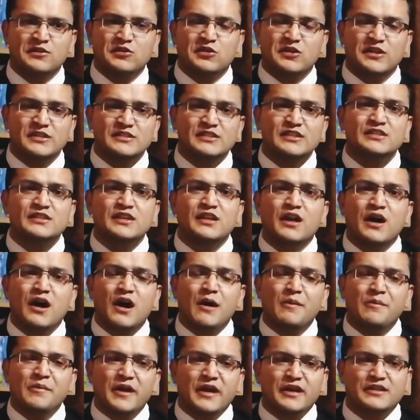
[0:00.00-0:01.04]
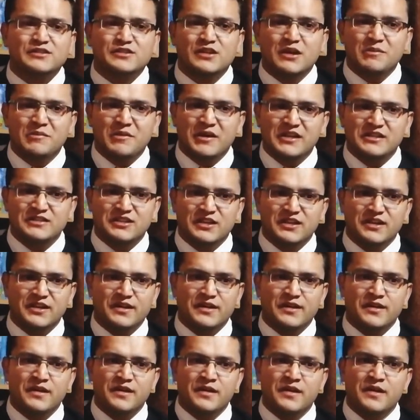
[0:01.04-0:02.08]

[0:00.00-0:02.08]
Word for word: इसी तरह आप एक्स्ट्रा माइल चलेगी